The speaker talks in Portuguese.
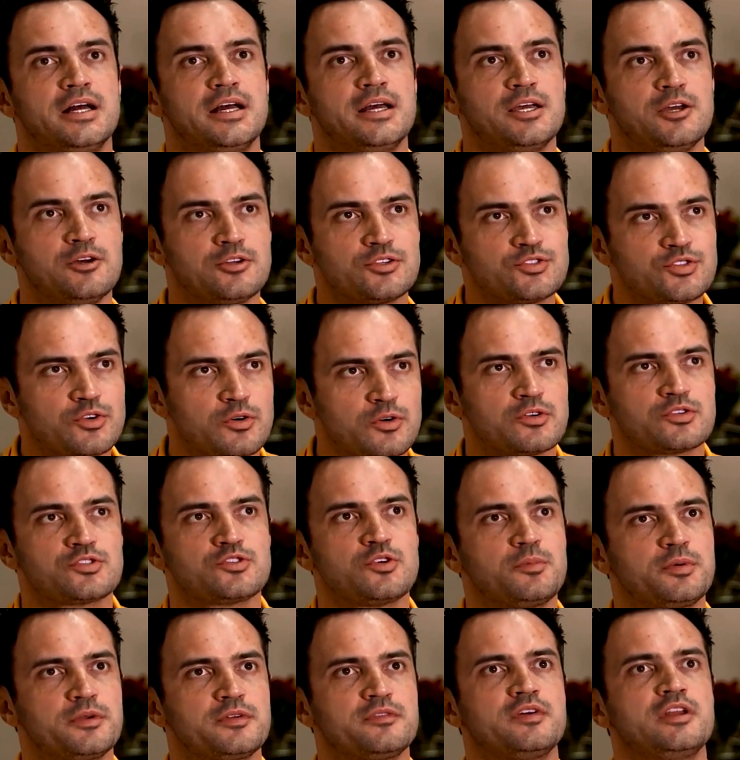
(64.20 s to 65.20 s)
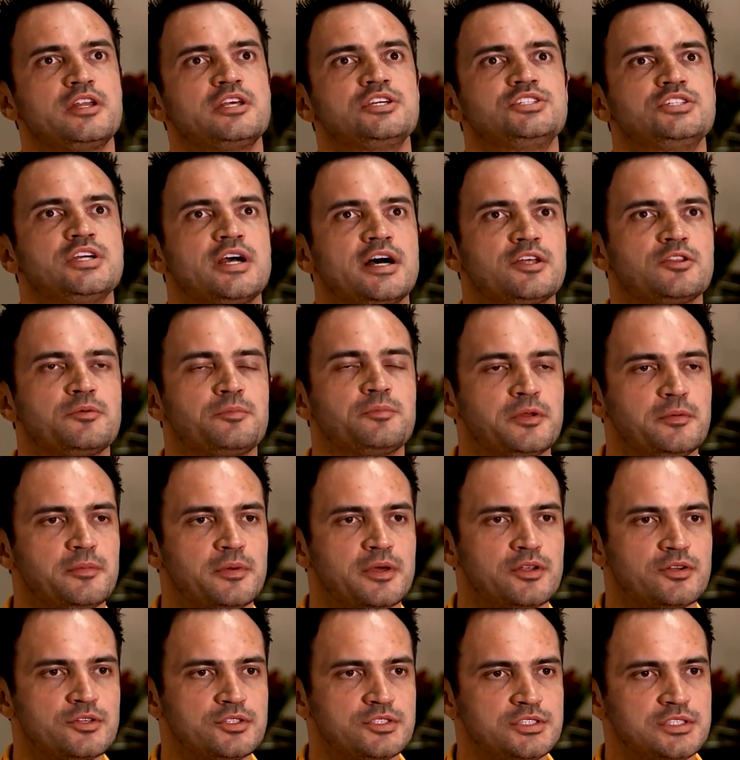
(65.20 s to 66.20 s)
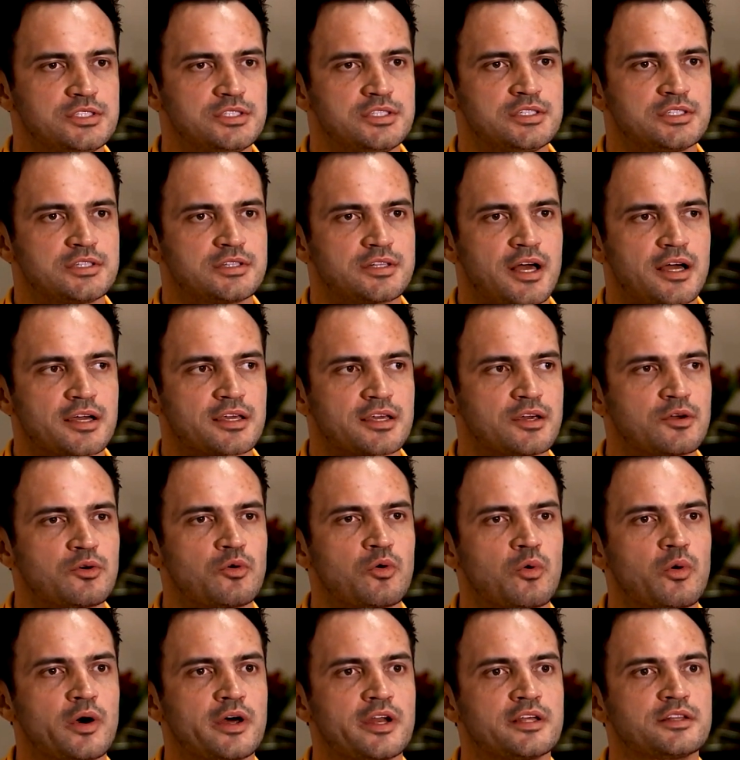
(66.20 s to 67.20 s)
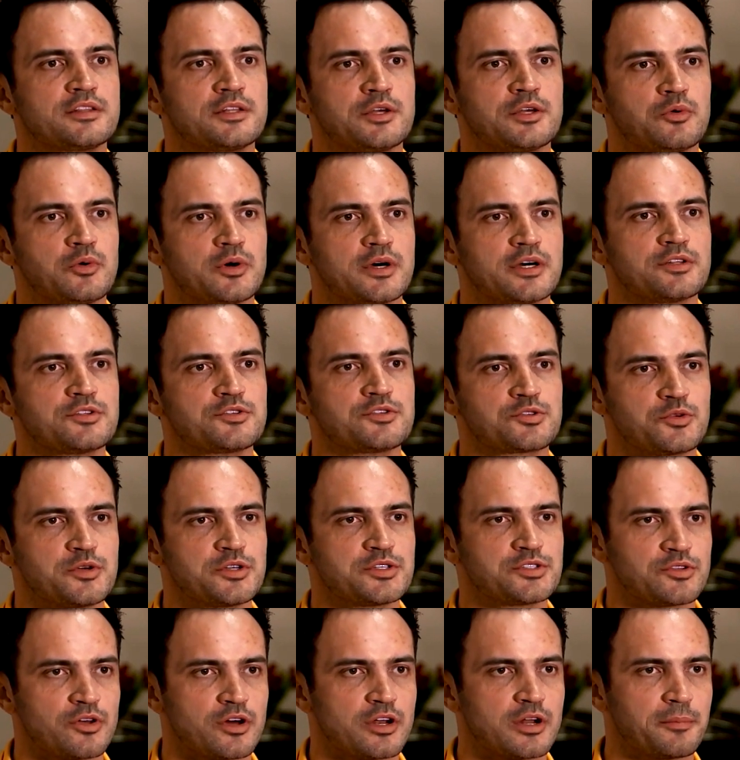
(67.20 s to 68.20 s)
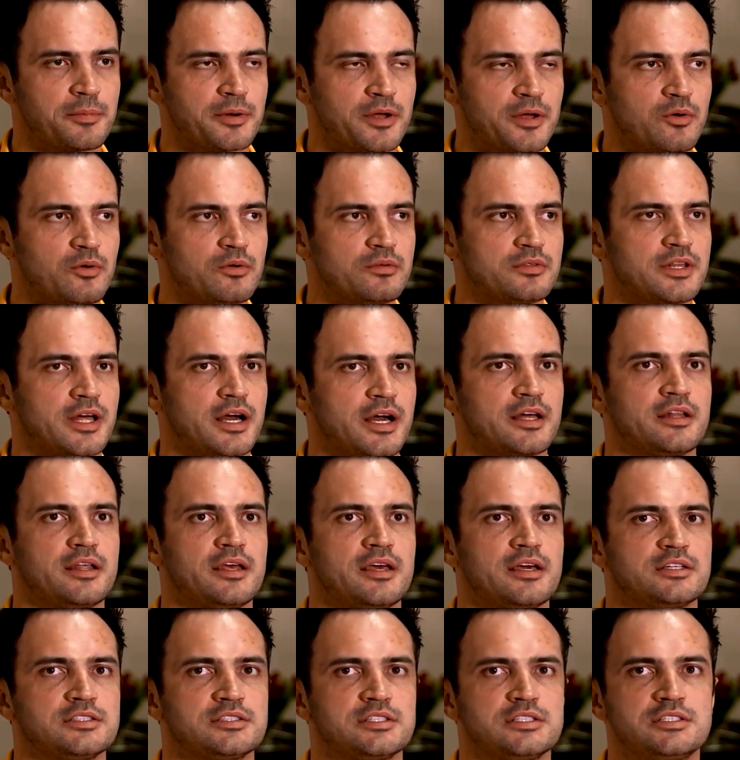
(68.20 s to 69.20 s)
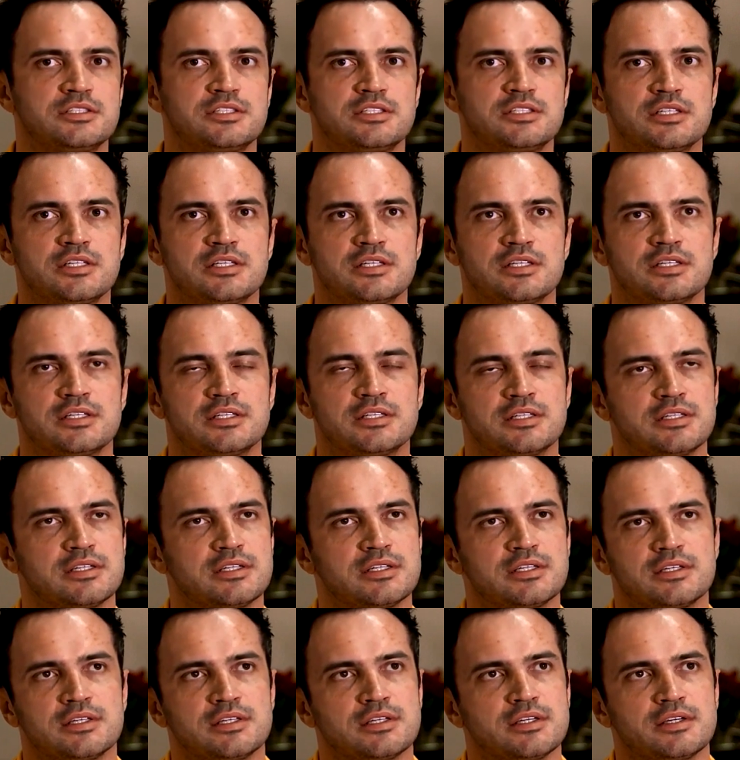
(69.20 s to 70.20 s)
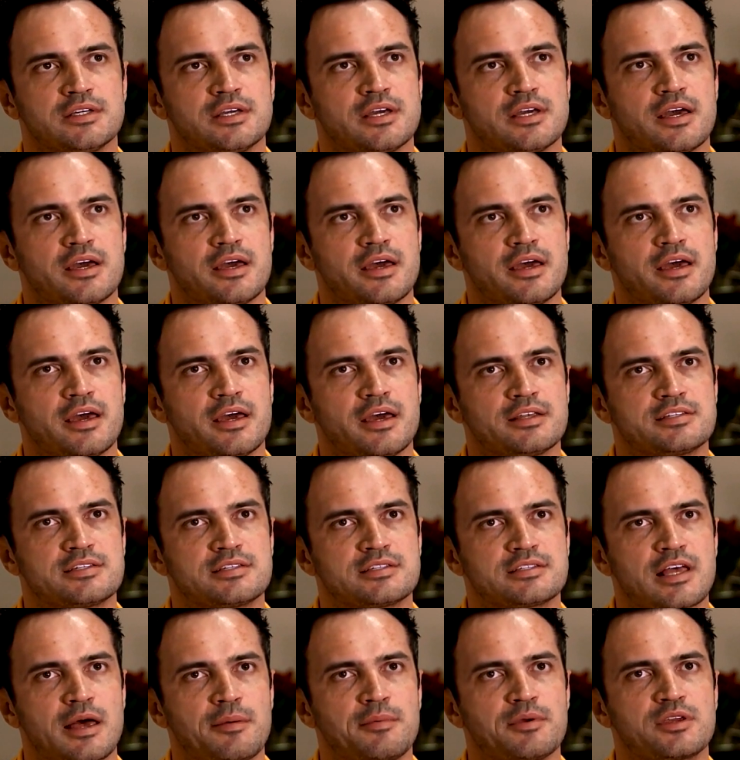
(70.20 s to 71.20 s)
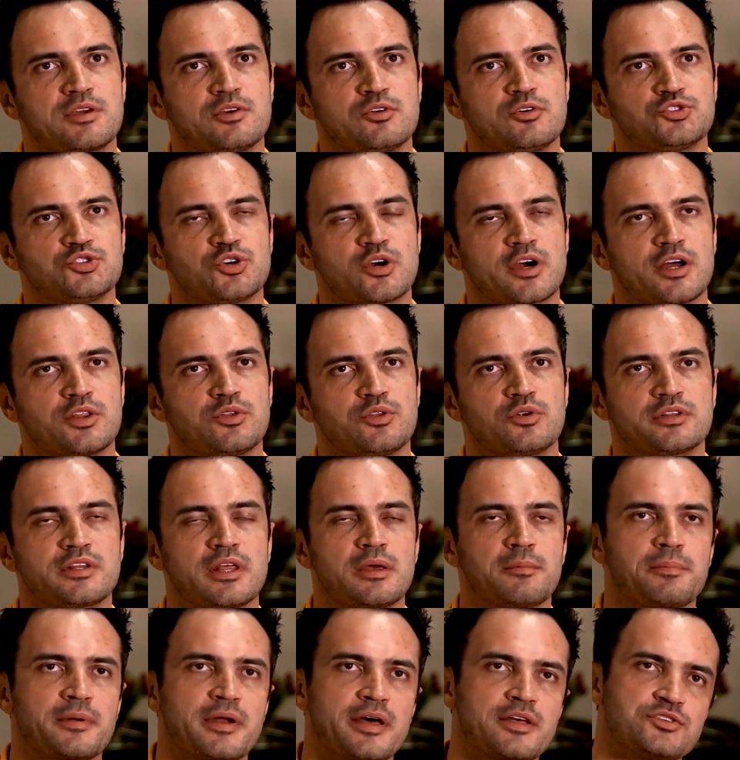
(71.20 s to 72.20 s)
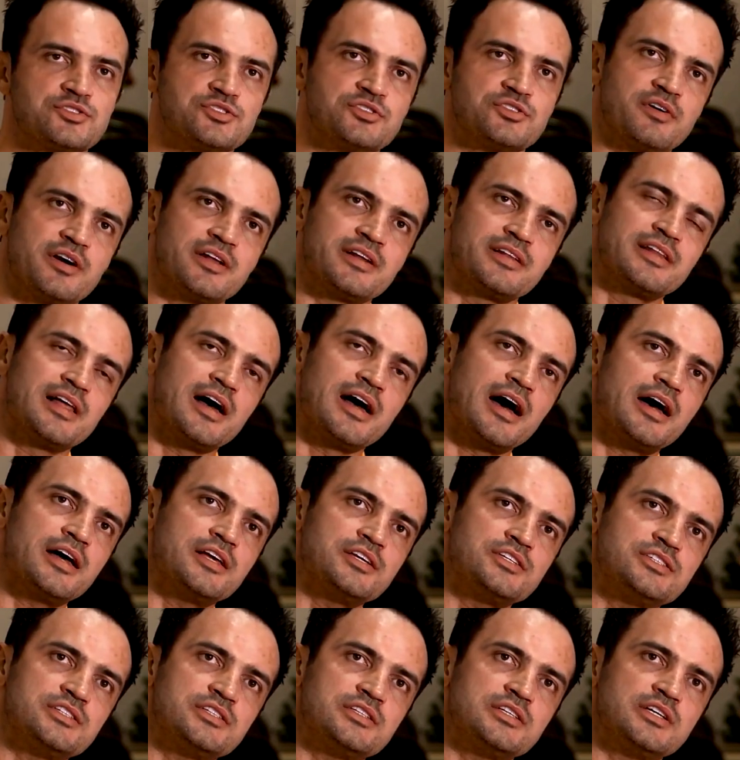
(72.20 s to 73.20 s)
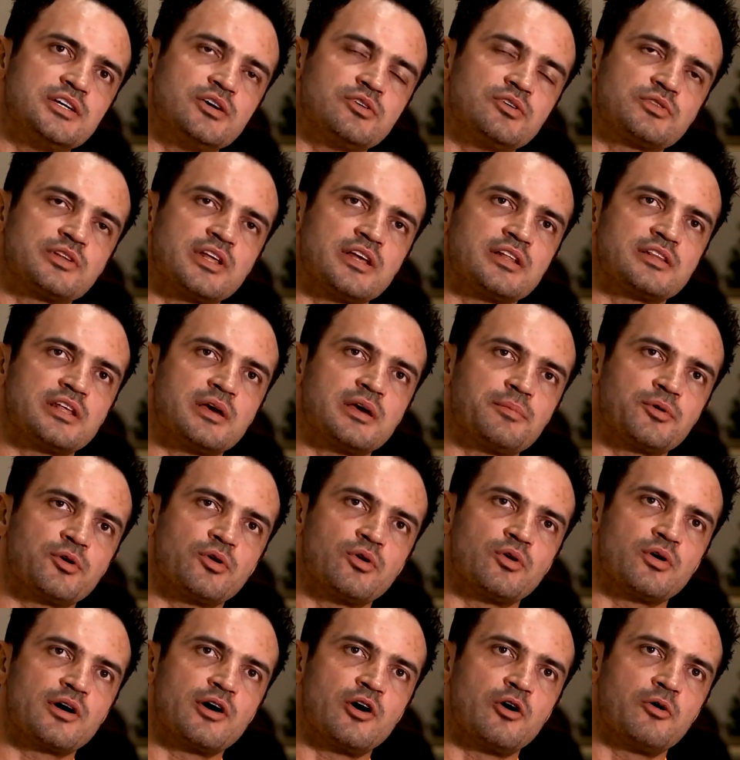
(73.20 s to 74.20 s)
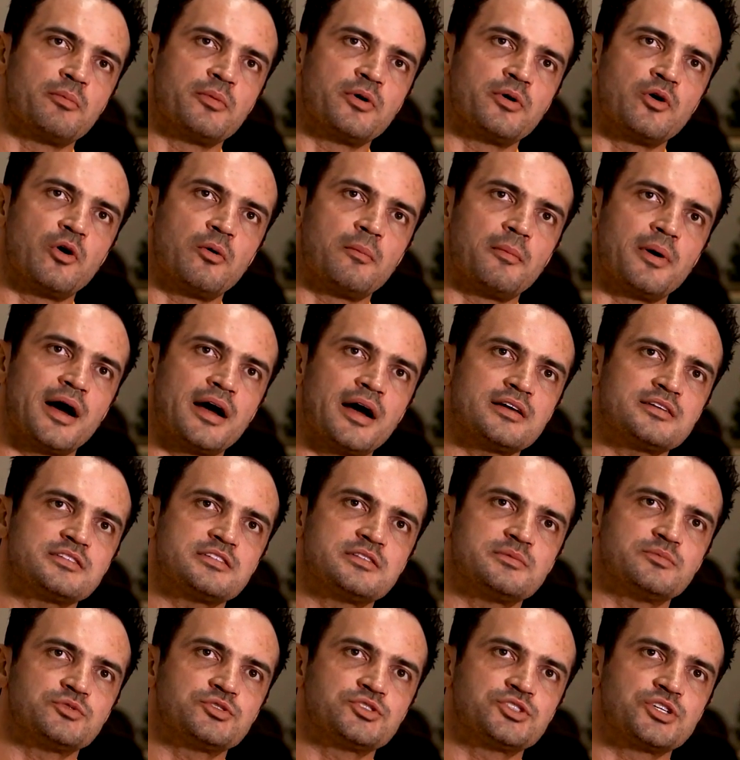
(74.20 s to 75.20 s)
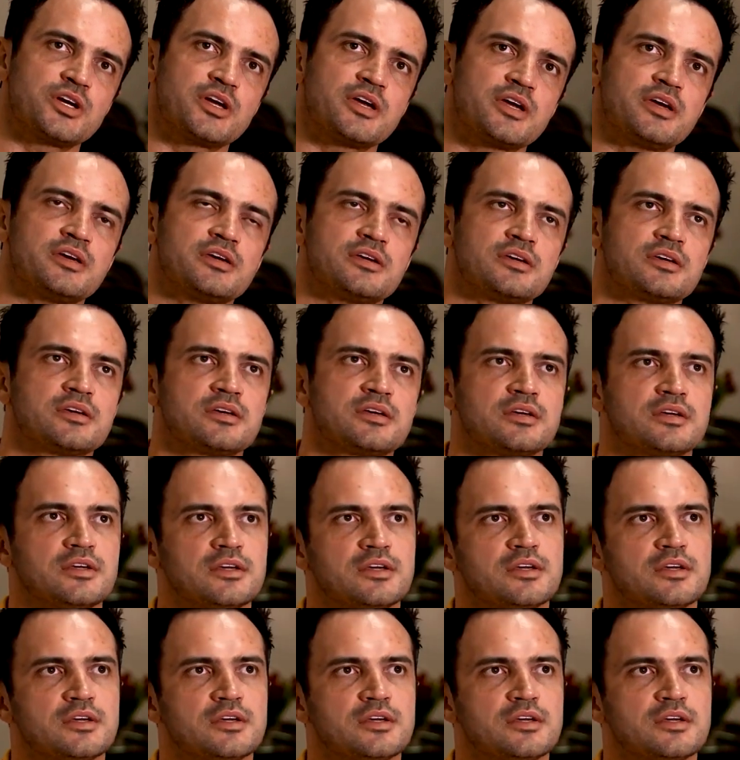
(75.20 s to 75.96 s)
É, eu sou, eu sou um privilegiado, primeiro, de estar tá aqui com 41 anos com história para contar, né? A gente é, sabe que o jogador tem prazo de validade e eu tentei prolongar o meu ao máximo, cheguei...